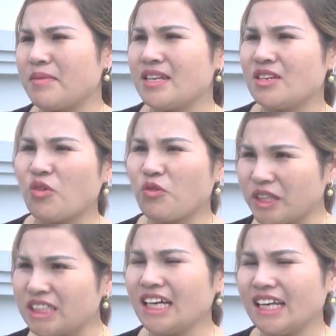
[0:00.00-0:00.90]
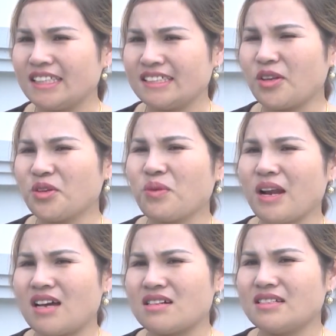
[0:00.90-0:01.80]
bên Hội Phụ nữ ấy, nói chung
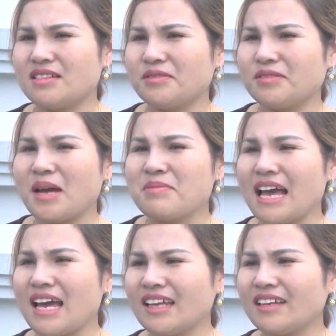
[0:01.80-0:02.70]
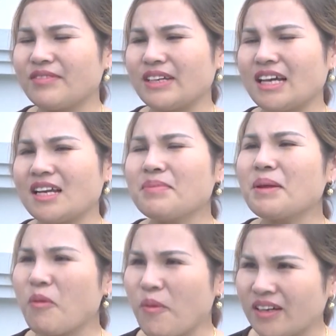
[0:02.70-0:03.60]
là đều tham gia hết về các lớp
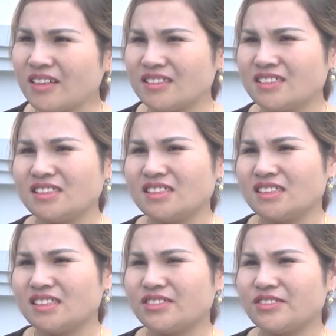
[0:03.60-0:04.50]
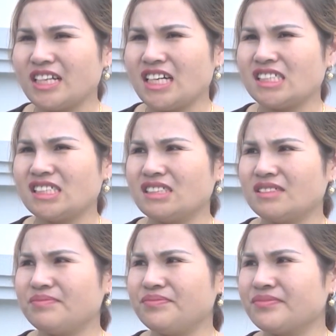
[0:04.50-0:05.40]
tập huấn, rồi là
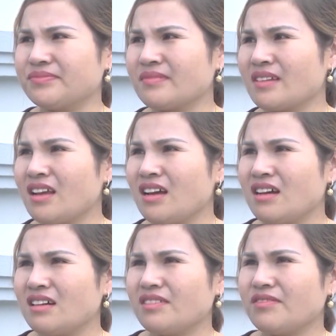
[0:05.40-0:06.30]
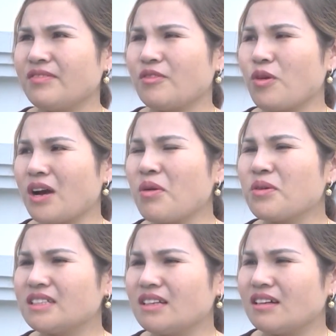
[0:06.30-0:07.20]
của các hội
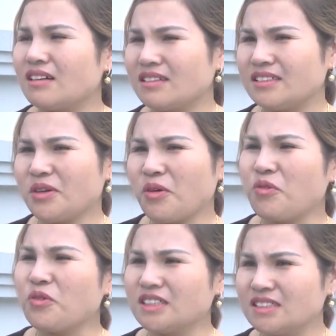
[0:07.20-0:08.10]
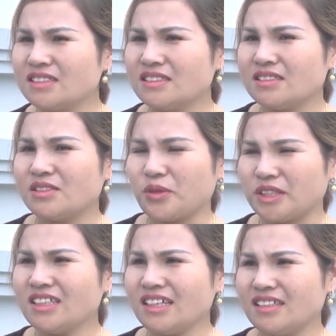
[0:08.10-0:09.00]
chi hội phụ nữ tổ
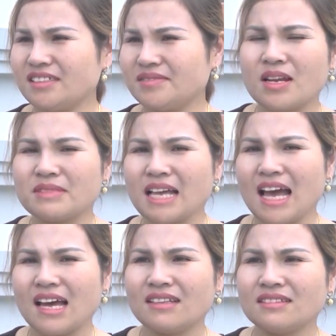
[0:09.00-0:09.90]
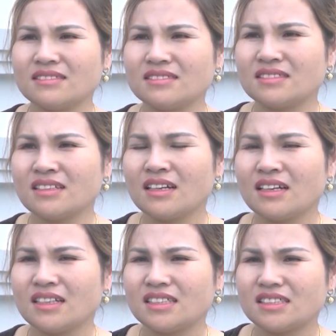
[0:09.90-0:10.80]
chức ấy, tham gia
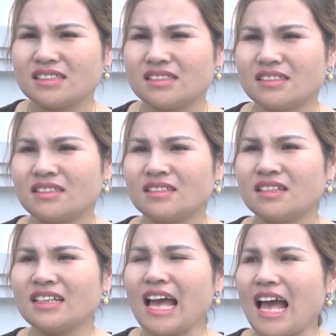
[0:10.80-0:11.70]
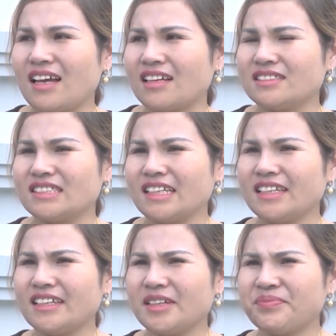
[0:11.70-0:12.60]
uh, tất cả
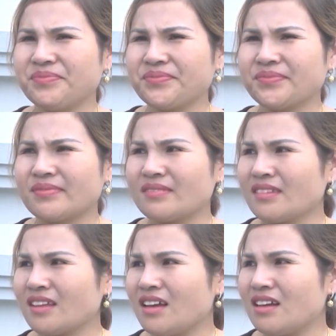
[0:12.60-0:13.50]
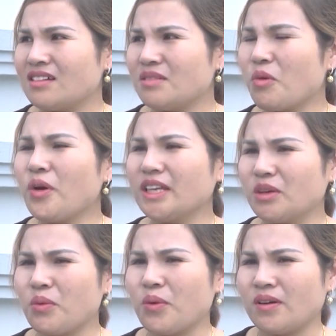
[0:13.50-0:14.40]
cái um, mô
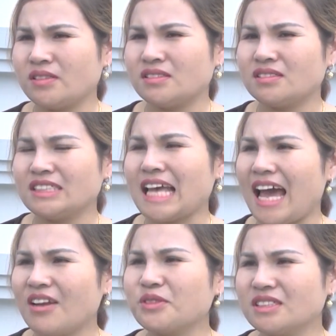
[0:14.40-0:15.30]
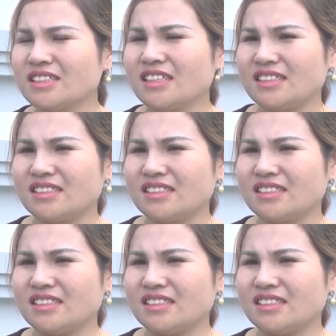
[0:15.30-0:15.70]
hình của xã tổ chức đấy.